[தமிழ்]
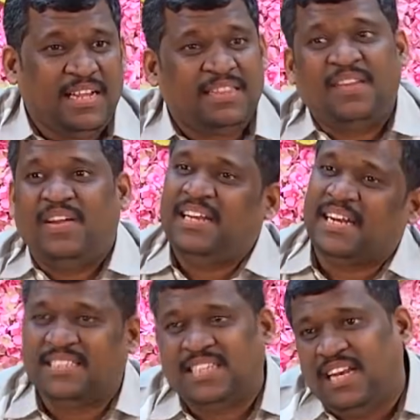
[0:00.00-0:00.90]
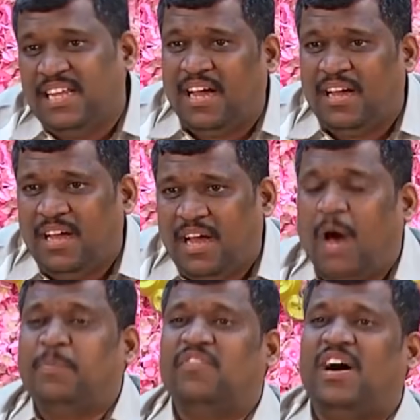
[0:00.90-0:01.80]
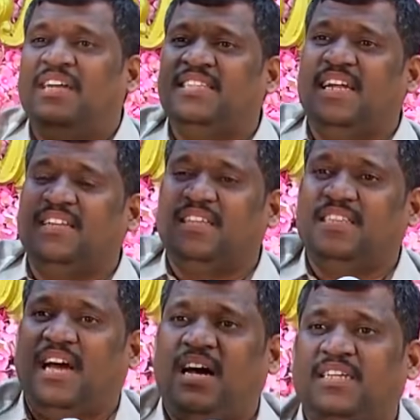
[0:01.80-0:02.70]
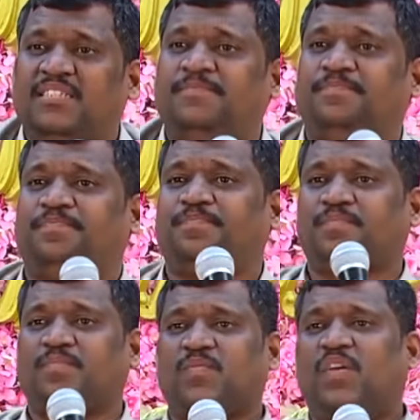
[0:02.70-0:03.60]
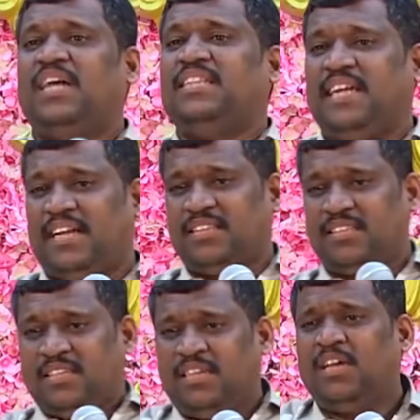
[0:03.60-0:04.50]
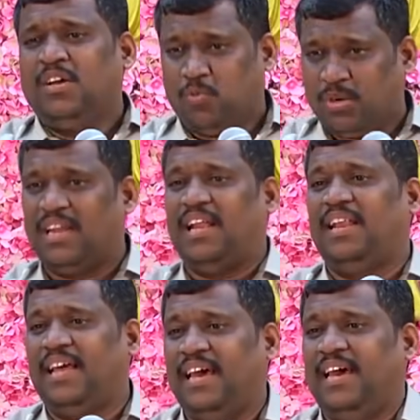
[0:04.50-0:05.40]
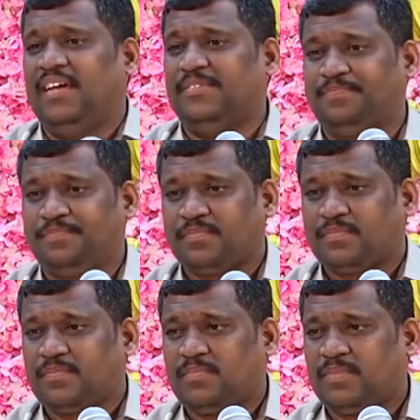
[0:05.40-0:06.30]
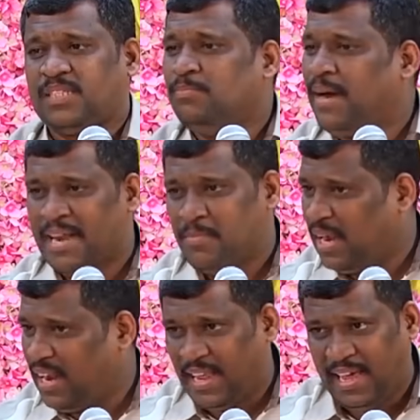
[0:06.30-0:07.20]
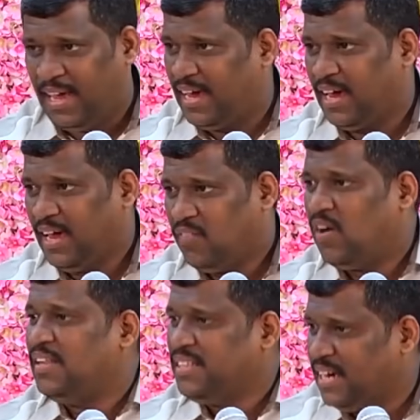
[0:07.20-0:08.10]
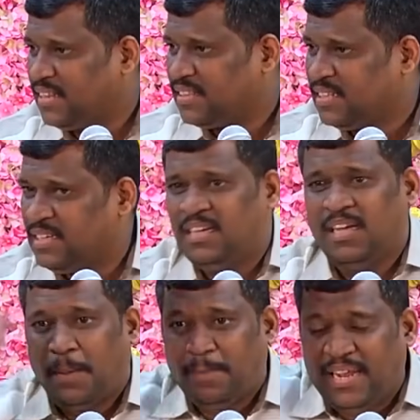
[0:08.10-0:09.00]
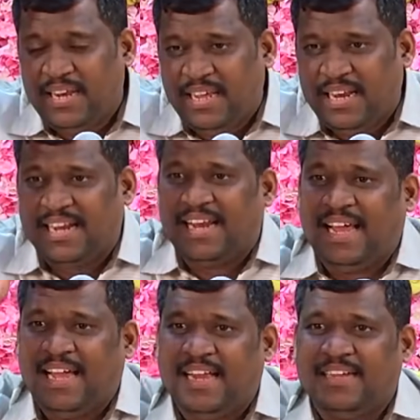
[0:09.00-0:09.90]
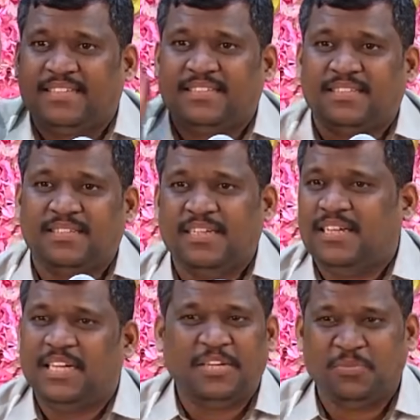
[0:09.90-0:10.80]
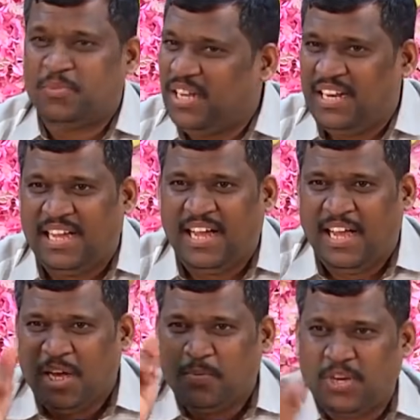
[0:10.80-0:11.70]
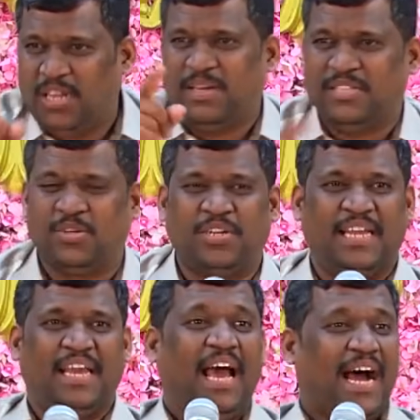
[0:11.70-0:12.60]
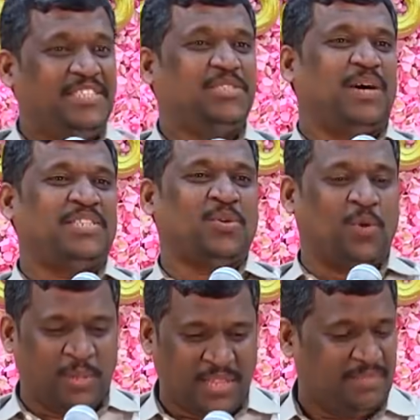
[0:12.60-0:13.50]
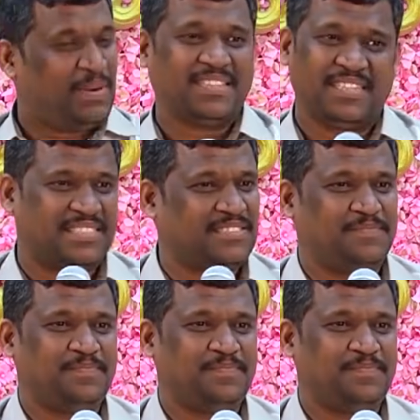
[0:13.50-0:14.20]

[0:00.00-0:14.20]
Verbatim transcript: இத்தனை வேலை நடந்துச்சா இல்லையா அப்ப வாந்தி எடுத்தது யாரு வாந்தி எடுத்தது உடல் அல்ல மனம் அல்ல வாந்தி எடுத்தது பீனியல் கிளாண்ட் இன்னும் புரியலையா புரிய மாதிரி சொல்றேன் அஞ்சு மாசம் குழந்தை படுத்திருக்கு